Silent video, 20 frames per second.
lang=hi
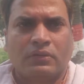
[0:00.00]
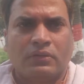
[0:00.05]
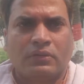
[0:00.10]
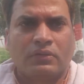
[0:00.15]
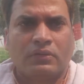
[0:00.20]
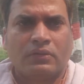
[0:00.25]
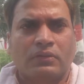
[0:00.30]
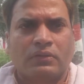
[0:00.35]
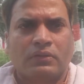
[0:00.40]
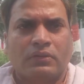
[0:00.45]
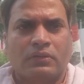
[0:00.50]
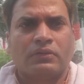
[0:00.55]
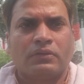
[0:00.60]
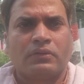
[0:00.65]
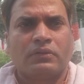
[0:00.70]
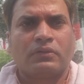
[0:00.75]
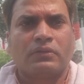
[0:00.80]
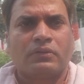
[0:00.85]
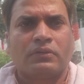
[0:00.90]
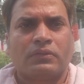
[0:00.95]
यूट्यूबर
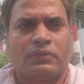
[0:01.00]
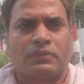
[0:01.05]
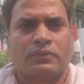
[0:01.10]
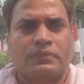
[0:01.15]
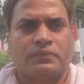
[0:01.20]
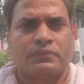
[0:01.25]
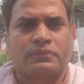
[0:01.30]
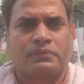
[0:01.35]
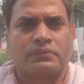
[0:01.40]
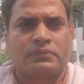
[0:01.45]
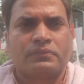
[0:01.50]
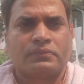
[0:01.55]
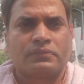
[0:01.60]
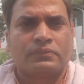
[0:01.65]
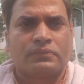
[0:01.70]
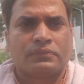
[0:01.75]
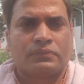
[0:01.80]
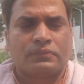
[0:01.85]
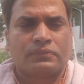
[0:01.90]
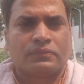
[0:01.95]
मनीष कश्यप की गिरफ्तारी
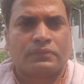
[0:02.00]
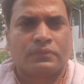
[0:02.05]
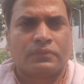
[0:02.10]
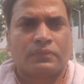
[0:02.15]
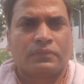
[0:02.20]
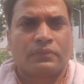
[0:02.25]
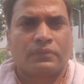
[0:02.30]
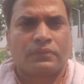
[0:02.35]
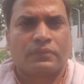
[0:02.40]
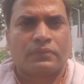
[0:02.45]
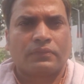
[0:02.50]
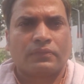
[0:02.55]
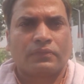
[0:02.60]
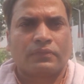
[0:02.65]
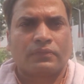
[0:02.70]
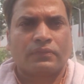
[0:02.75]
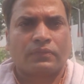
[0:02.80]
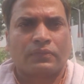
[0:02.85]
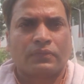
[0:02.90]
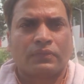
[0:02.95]
हो गई है इसको कैसे
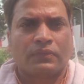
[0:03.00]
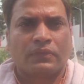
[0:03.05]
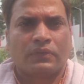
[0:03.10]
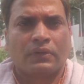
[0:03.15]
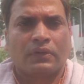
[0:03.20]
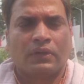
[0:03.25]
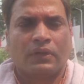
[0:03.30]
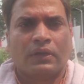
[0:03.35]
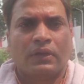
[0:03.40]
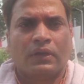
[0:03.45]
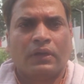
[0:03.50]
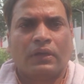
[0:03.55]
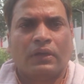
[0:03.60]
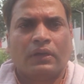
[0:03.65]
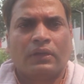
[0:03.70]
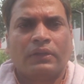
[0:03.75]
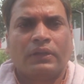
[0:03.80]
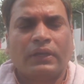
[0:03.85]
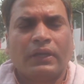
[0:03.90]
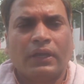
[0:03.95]
देखते हैं
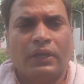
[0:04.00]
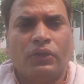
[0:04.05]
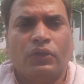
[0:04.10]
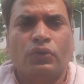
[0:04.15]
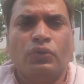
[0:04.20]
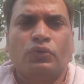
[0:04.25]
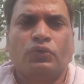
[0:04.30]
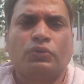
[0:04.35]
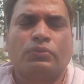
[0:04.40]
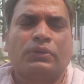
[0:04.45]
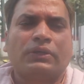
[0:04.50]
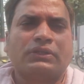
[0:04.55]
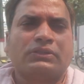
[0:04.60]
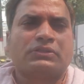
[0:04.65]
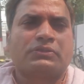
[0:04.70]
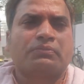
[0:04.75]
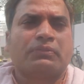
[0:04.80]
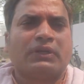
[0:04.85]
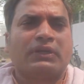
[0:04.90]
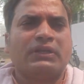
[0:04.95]
आप देखिए
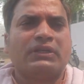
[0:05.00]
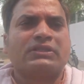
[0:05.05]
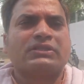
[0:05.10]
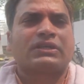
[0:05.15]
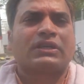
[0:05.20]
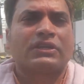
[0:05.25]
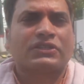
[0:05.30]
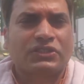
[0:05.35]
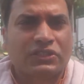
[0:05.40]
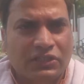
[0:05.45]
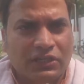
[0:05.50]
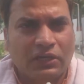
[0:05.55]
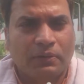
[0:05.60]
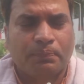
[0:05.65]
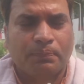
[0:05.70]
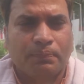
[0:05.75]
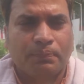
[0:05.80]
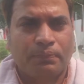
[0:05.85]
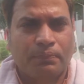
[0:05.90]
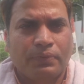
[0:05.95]
यूट्यूबर्स मनीष
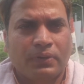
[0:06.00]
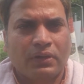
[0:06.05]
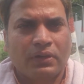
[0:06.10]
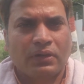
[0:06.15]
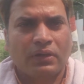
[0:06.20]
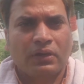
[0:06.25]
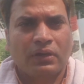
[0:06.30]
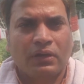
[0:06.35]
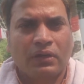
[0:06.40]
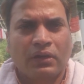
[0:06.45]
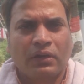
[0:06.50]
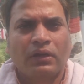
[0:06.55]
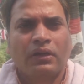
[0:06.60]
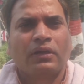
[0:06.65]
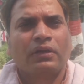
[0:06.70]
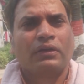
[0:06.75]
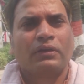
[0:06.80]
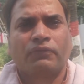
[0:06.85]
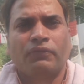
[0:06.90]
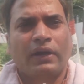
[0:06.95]
कश्यप
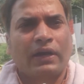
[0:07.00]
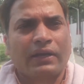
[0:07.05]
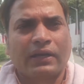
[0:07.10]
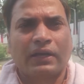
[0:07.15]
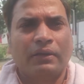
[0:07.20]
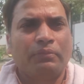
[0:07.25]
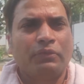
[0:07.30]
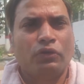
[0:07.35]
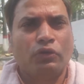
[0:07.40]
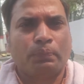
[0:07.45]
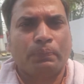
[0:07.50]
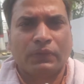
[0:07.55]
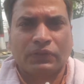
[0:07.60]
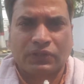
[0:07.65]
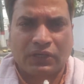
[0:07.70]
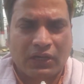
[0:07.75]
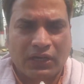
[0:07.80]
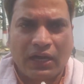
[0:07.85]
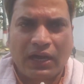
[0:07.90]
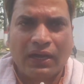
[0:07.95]
वाकई में वो
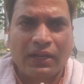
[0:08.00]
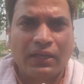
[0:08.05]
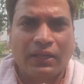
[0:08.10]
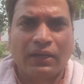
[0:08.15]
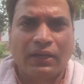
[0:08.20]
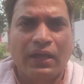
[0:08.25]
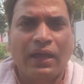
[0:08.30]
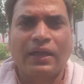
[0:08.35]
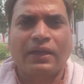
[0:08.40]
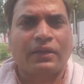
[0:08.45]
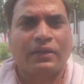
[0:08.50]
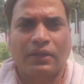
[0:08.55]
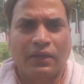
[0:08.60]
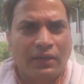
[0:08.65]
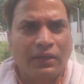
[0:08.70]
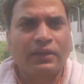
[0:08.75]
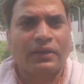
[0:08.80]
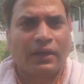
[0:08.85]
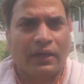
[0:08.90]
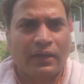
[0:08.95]
पत्रकार के लायक
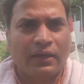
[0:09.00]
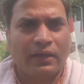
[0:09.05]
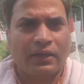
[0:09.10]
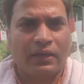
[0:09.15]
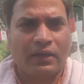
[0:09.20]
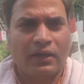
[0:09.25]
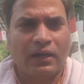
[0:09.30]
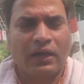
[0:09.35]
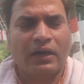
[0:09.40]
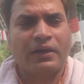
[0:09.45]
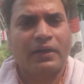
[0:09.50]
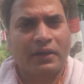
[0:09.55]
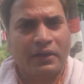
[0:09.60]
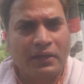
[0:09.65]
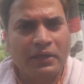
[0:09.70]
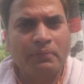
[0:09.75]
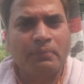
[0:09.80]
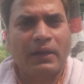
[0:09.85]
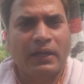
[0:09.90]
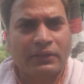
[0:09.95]
नहीं रहे और
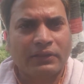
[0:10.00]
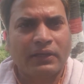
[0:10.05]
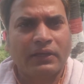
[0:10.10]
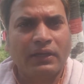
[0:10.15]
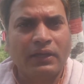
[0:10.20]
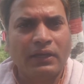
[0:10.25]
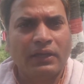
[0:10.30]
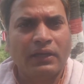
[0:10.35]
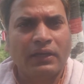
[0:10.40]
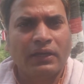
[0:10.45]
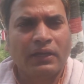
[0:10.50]
रही बातें